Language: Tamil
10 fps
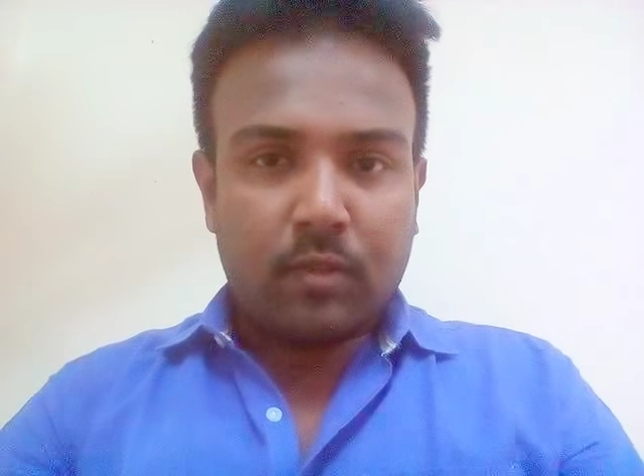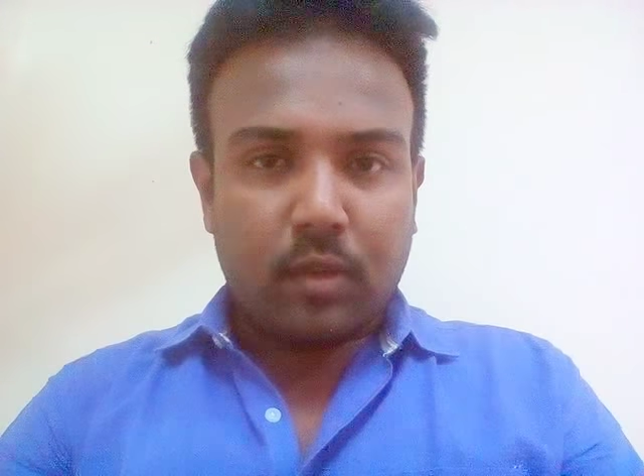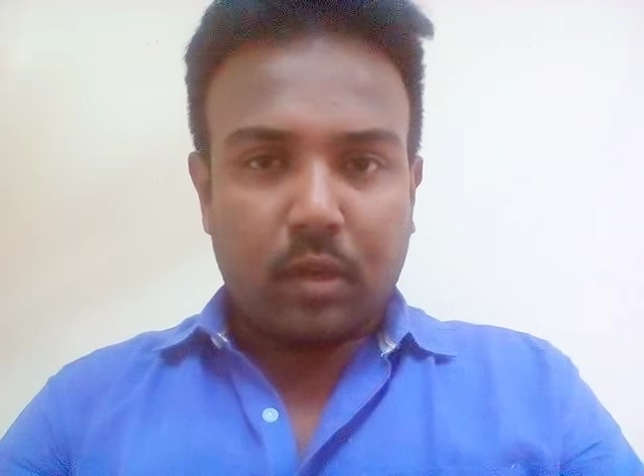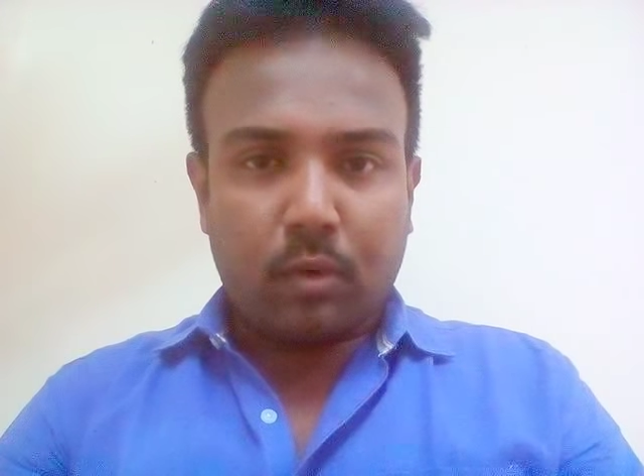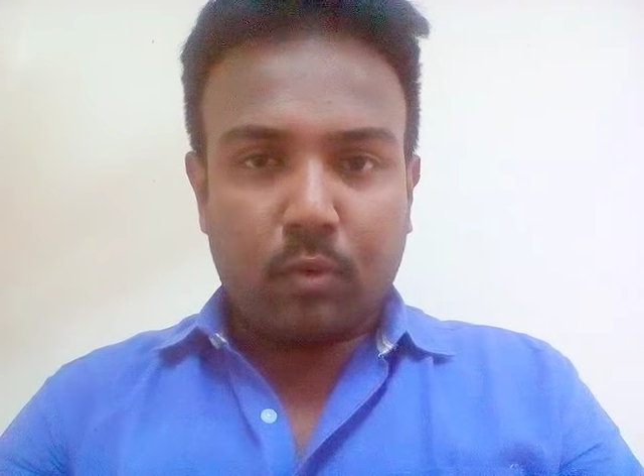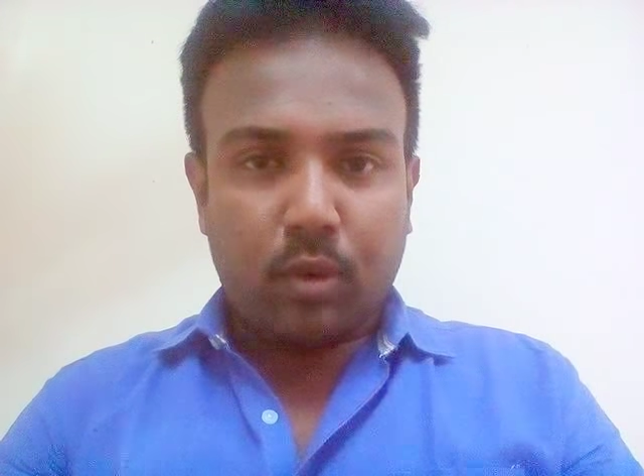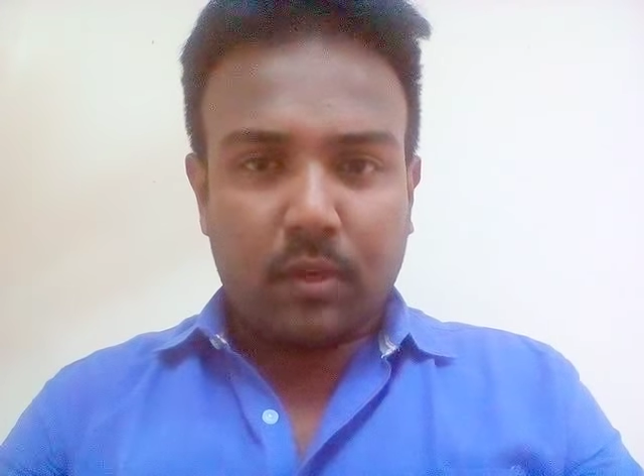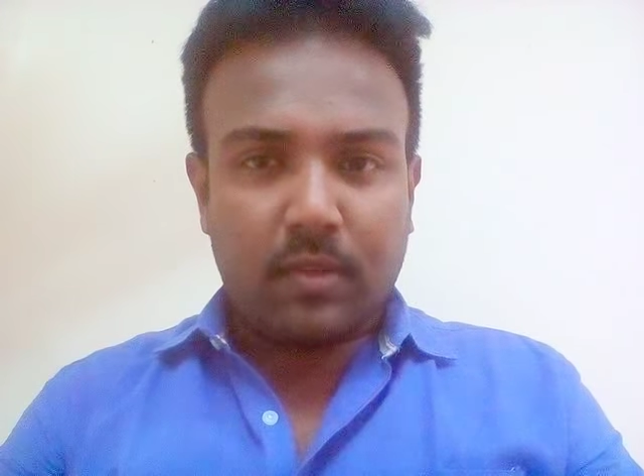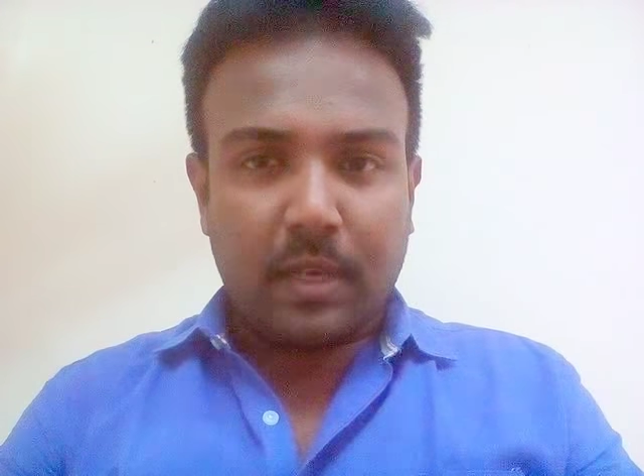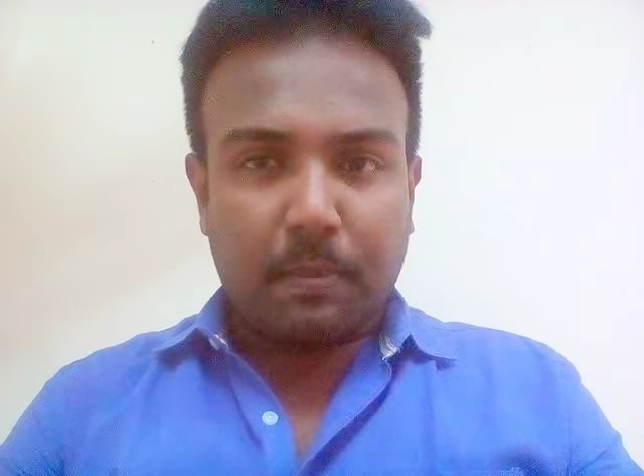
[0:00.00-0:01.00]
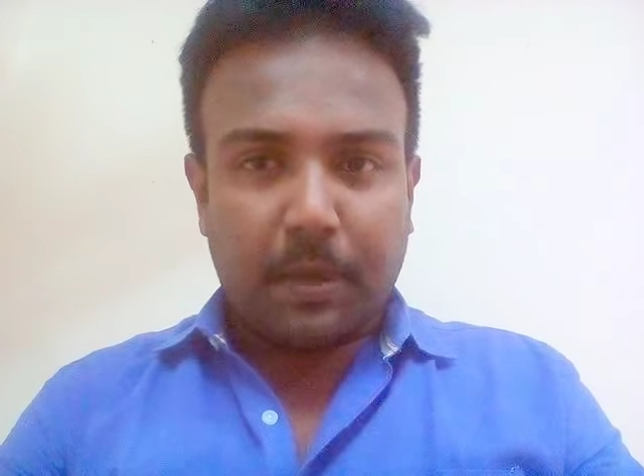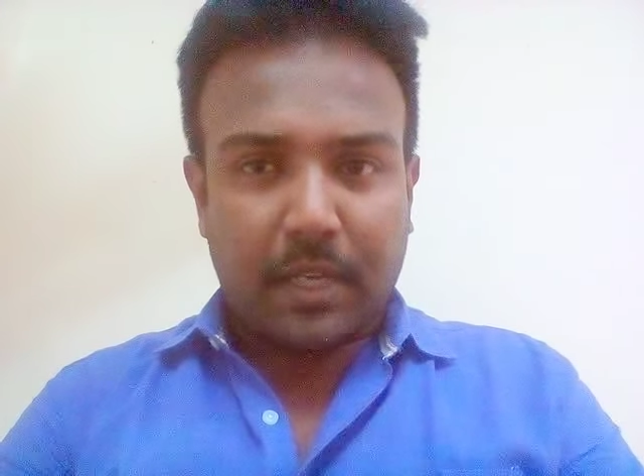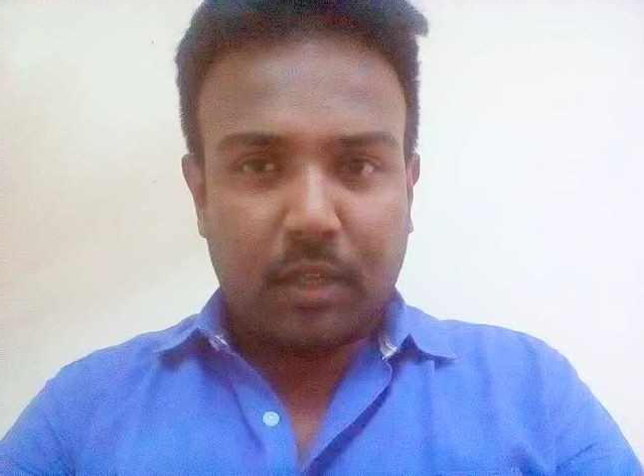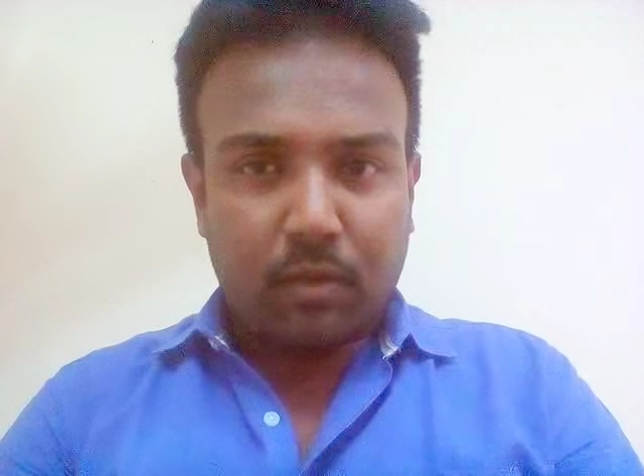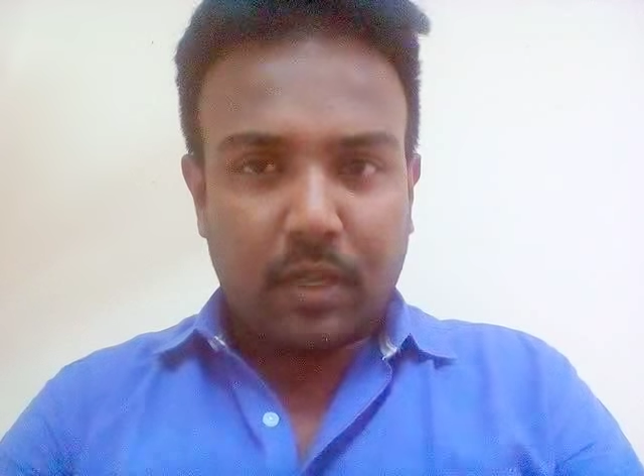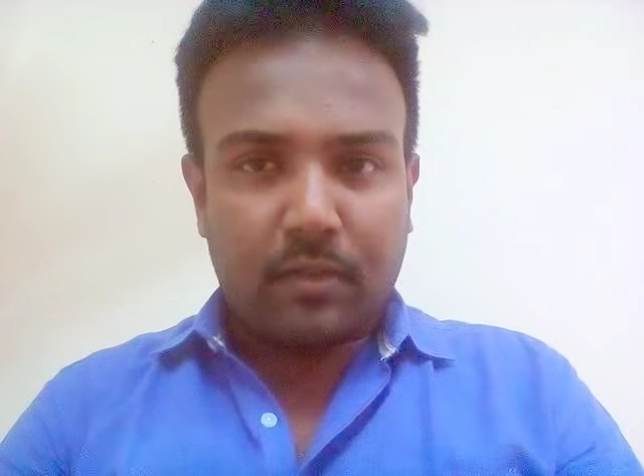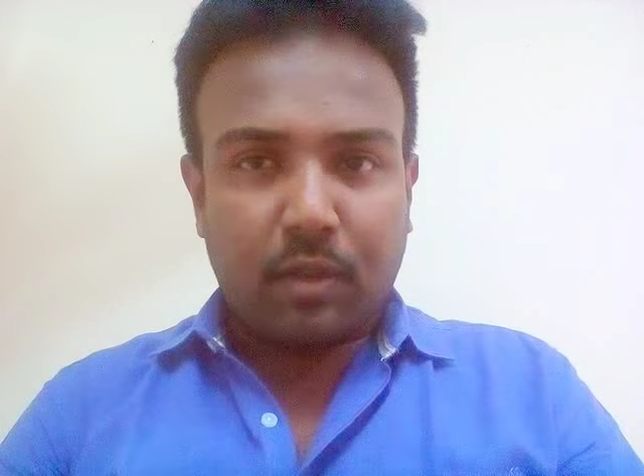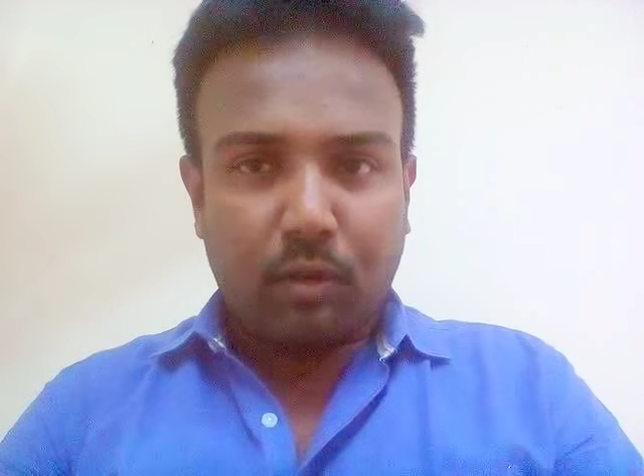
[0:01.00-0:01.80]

ஸோ ஒரு சில பர்டிகுலர்